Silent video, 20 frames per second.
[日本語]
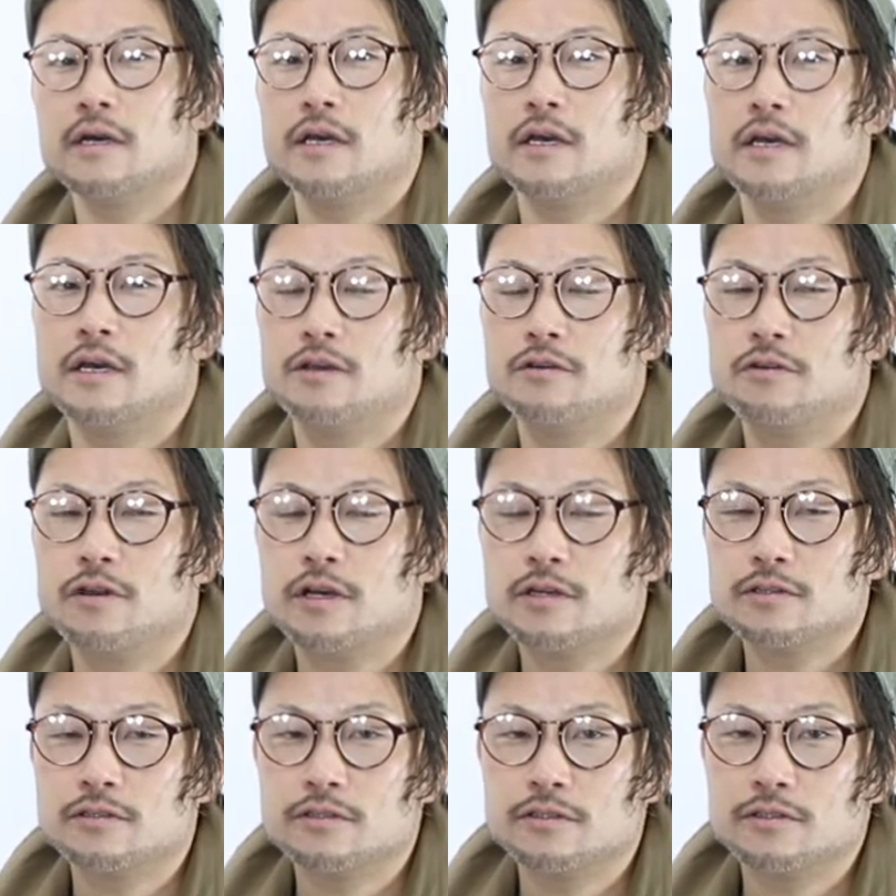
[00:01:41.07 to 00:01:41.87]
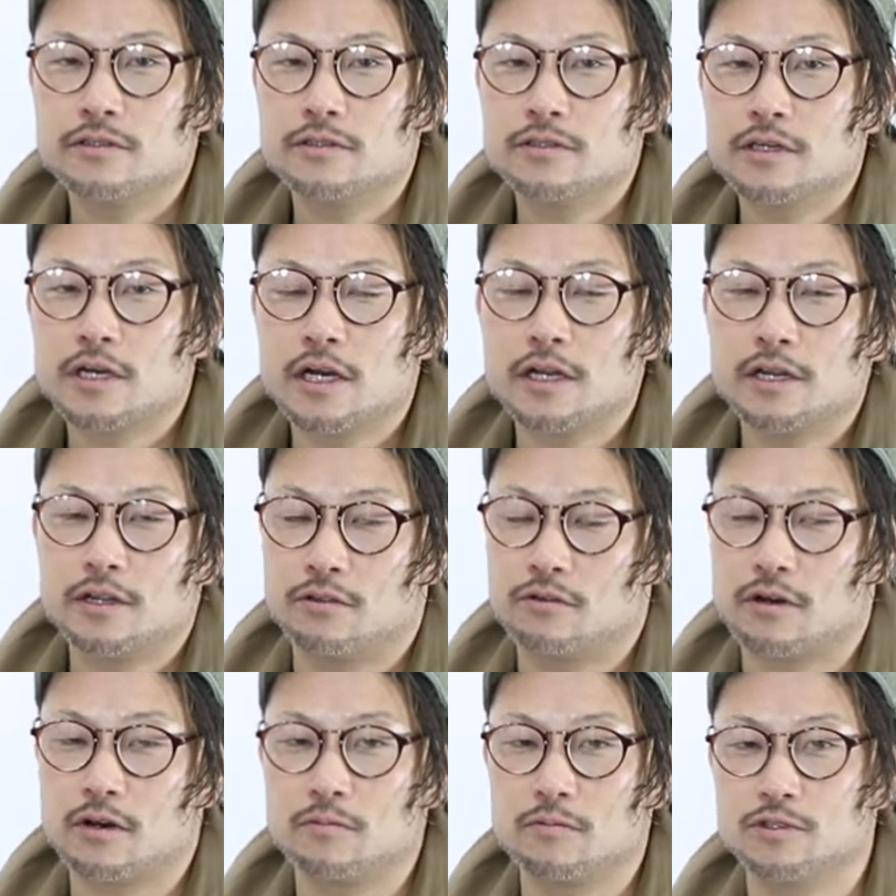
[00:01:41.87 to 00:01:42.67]
えー、予約管理
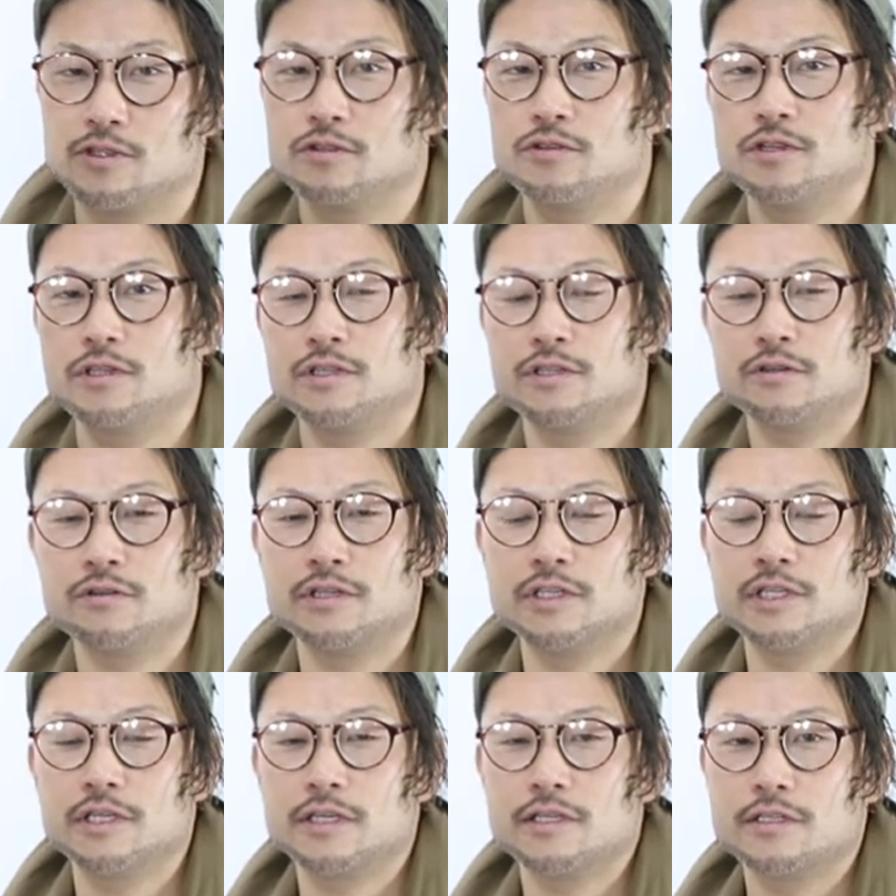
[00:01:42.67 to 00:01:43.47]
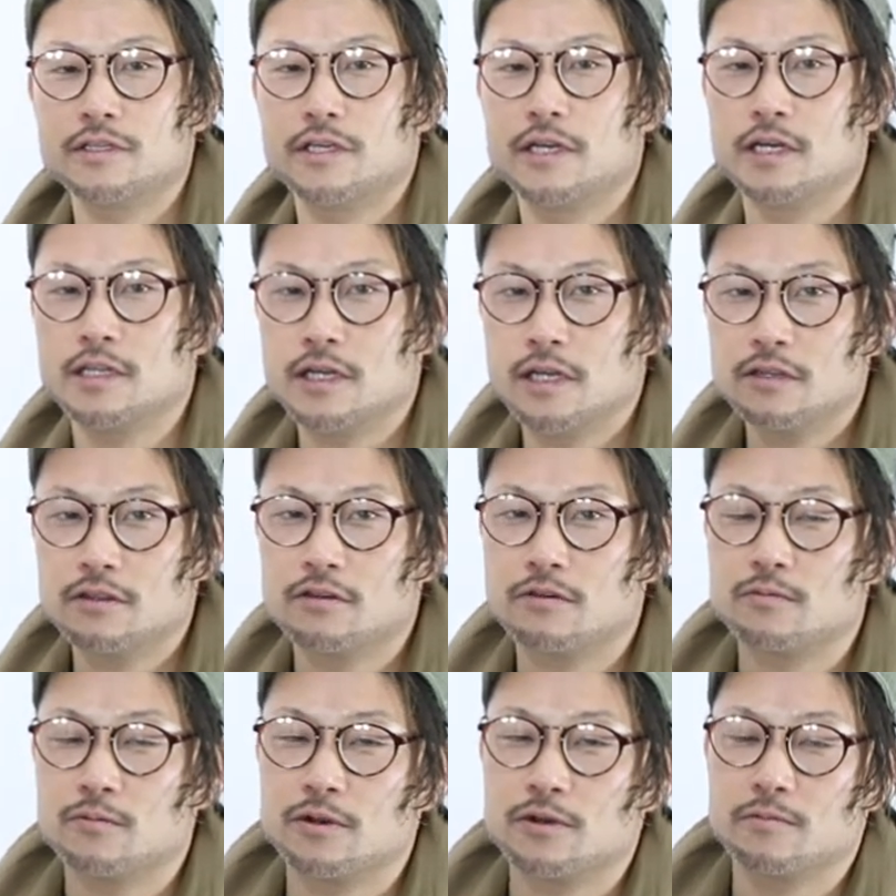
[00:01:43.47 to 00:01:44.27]
とかもちょっと非常にしやすいかな
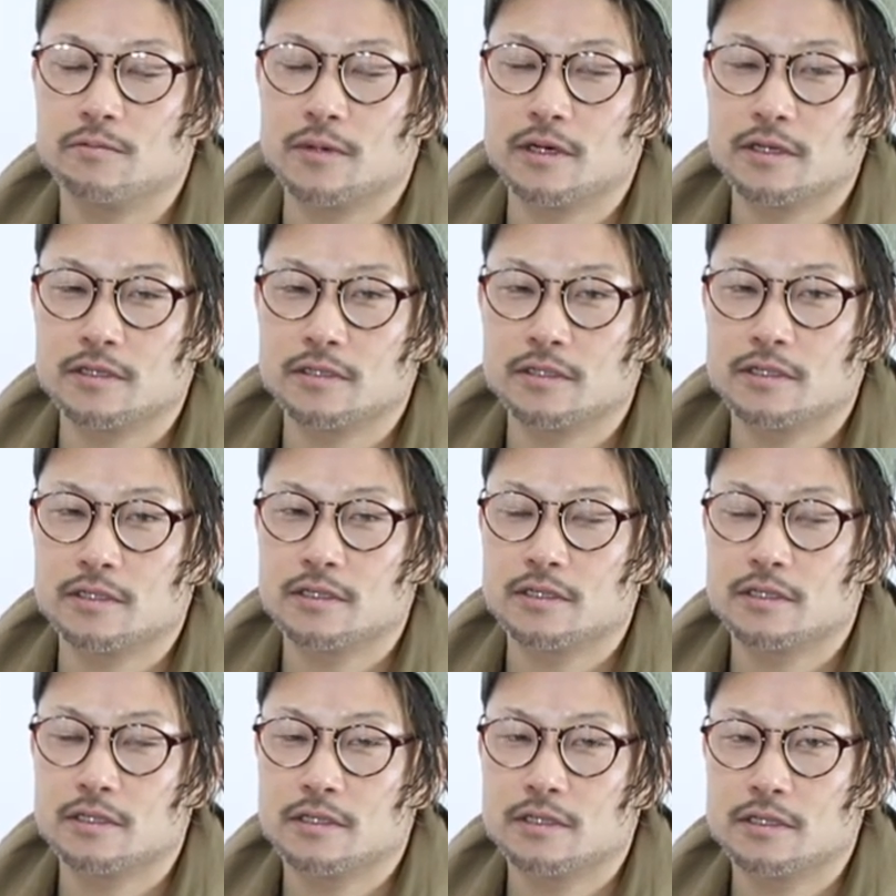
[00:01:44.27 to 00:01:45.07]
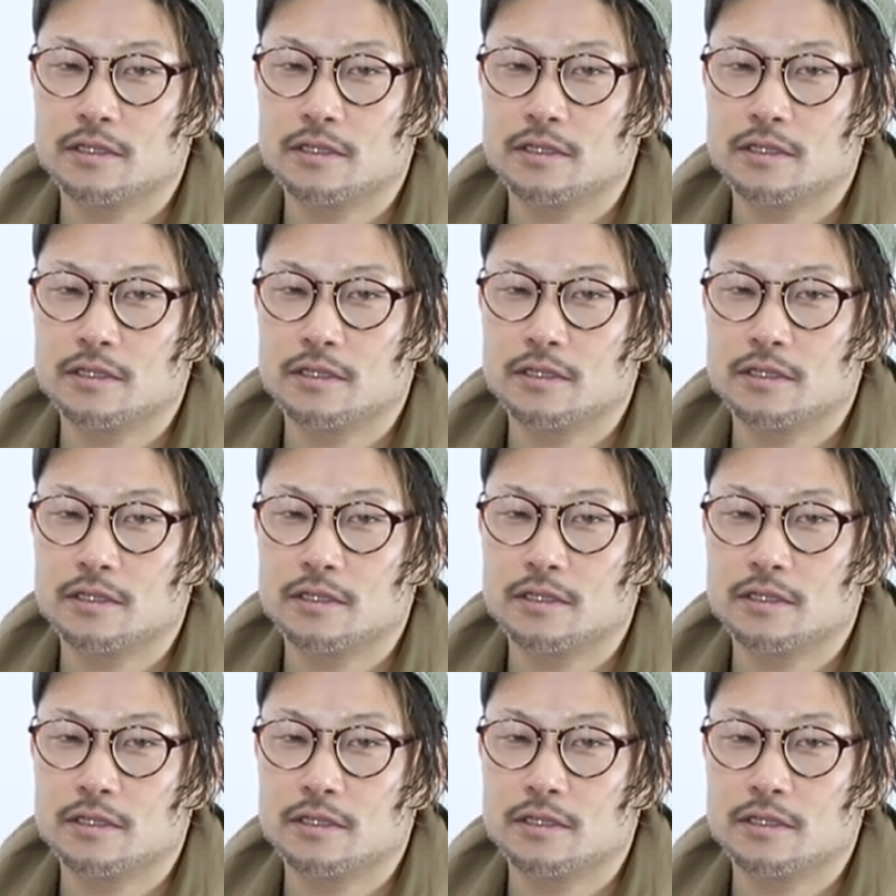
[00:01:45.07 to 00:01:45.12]
と思います。